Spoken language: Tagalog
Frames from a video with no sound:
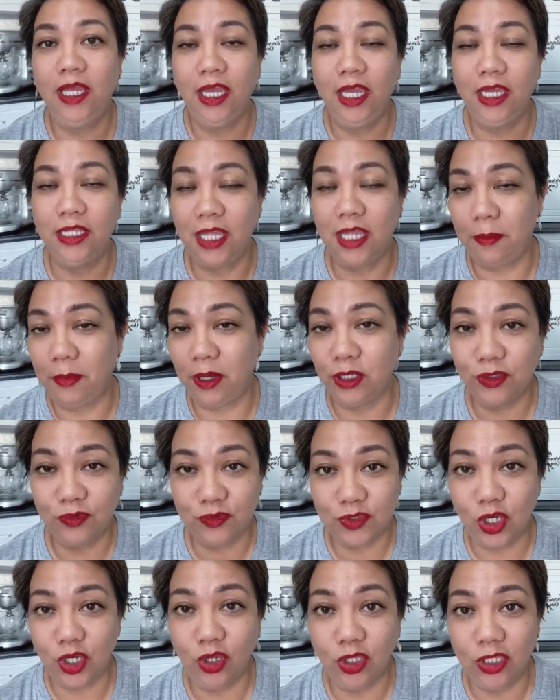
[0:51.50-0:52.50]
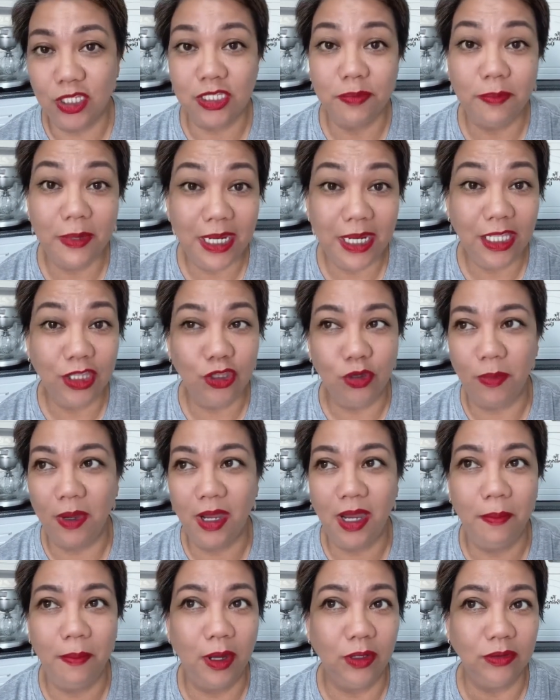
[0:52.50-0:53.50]
and the amount of chocolates malito,
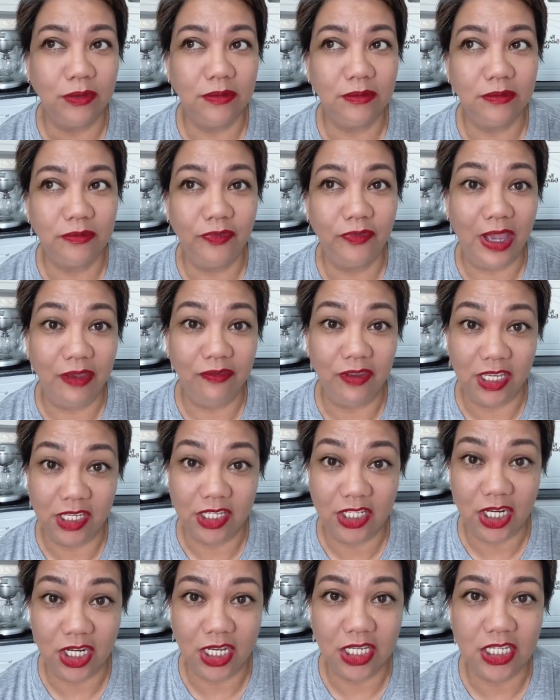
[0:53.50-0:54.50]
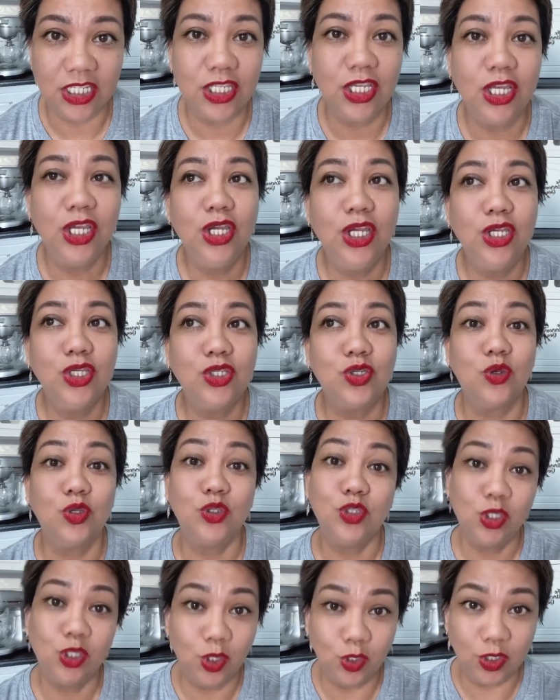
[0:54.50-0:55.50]
mga about 5 inches. So
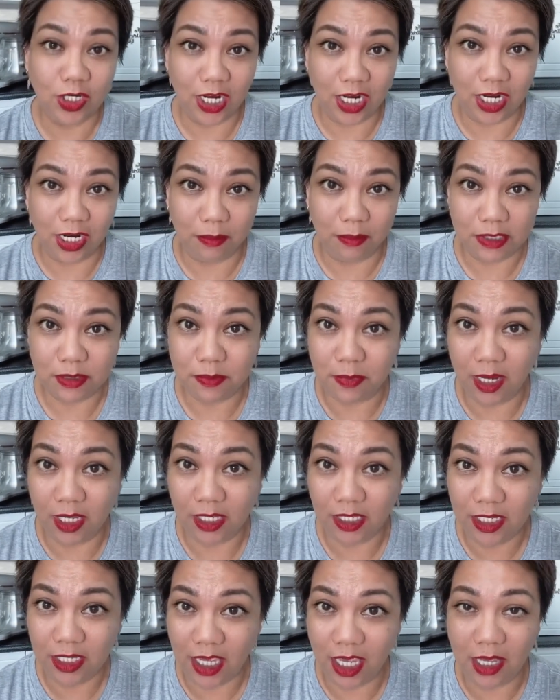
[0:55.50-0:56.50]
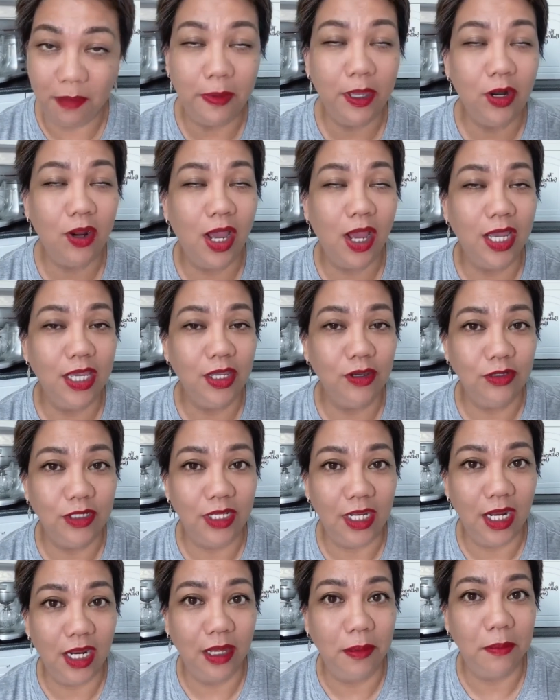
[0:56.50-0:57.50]
gusto daw nila ng mas malaking cake pero ayaw
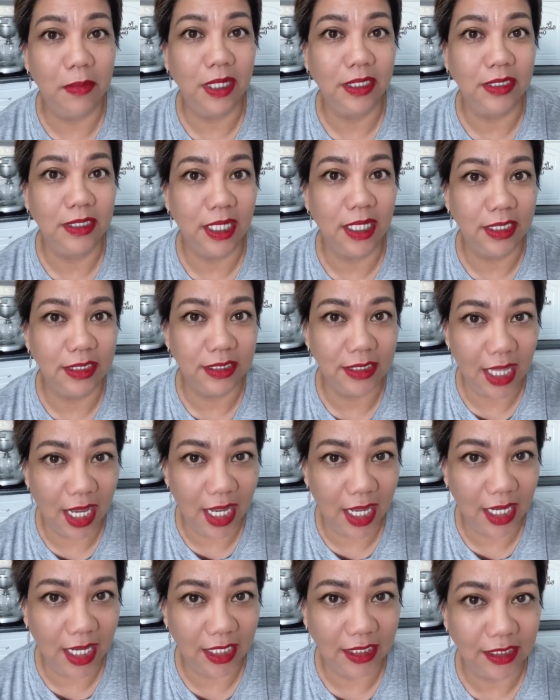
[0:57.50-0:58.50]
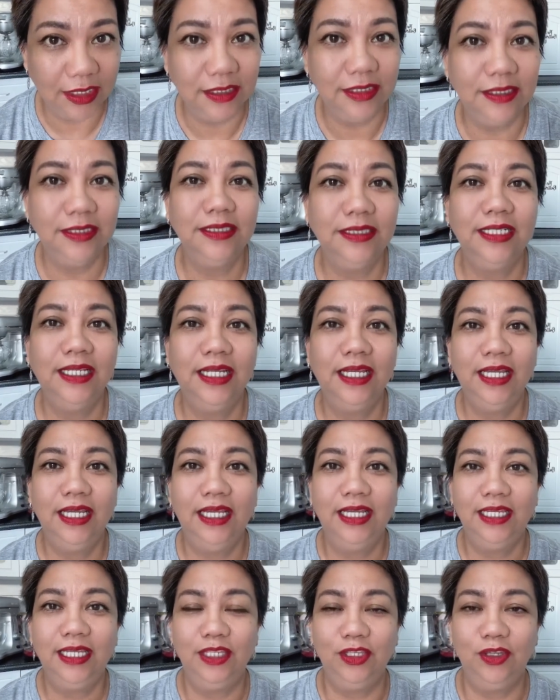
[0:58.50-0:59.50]
nilang magdagdag.
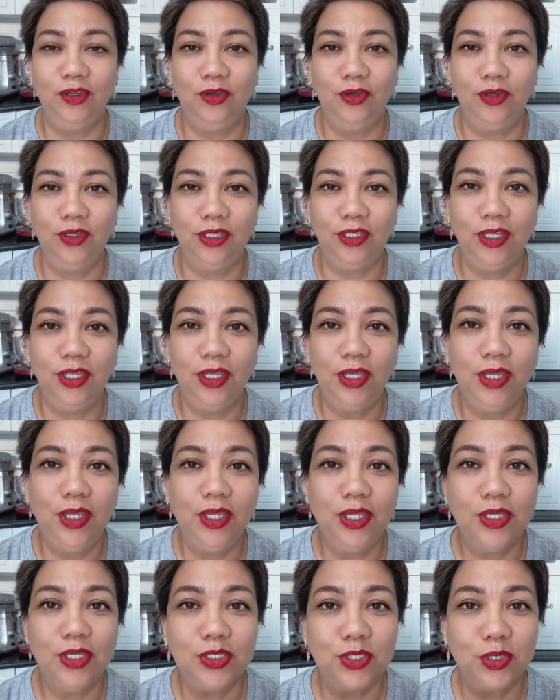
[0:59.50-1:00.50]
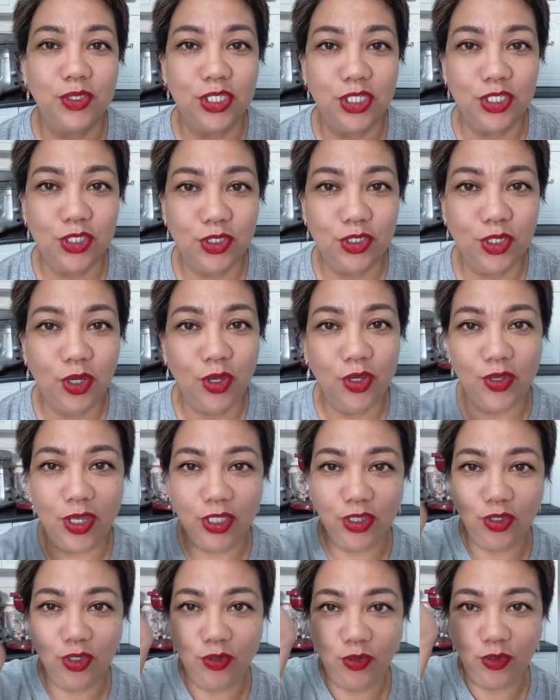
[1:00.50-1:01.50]
Yun. So, just to show you,
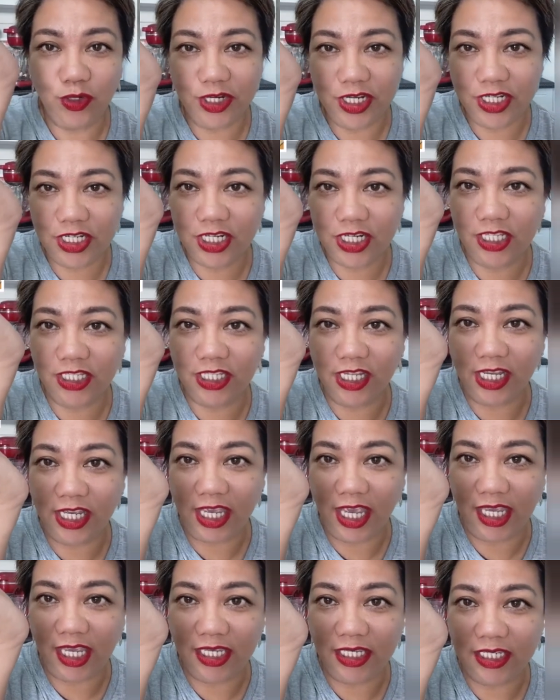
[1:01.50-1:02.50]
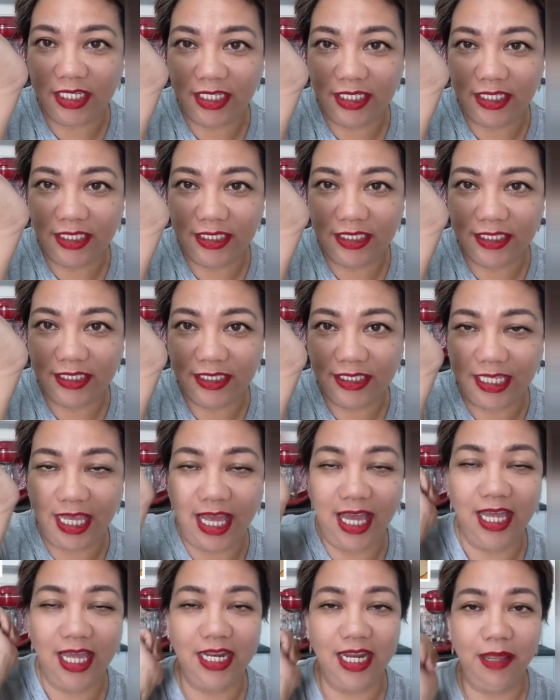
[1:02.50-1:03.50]
ito yung original na cake.
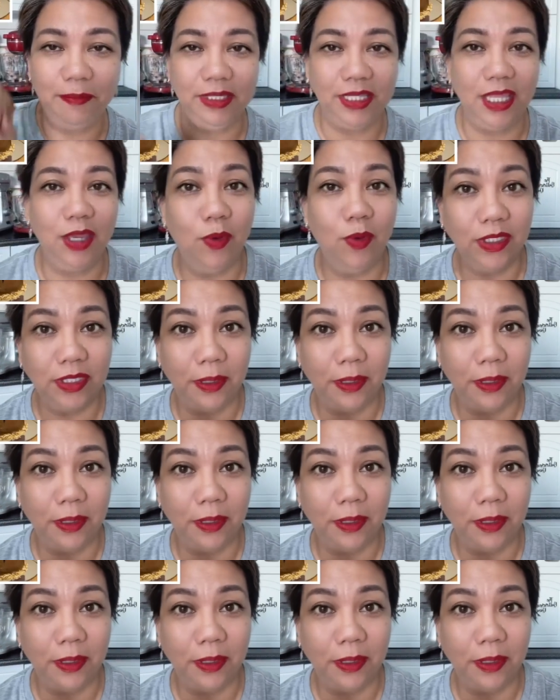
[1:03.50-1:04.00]
Yan. Eh, but they want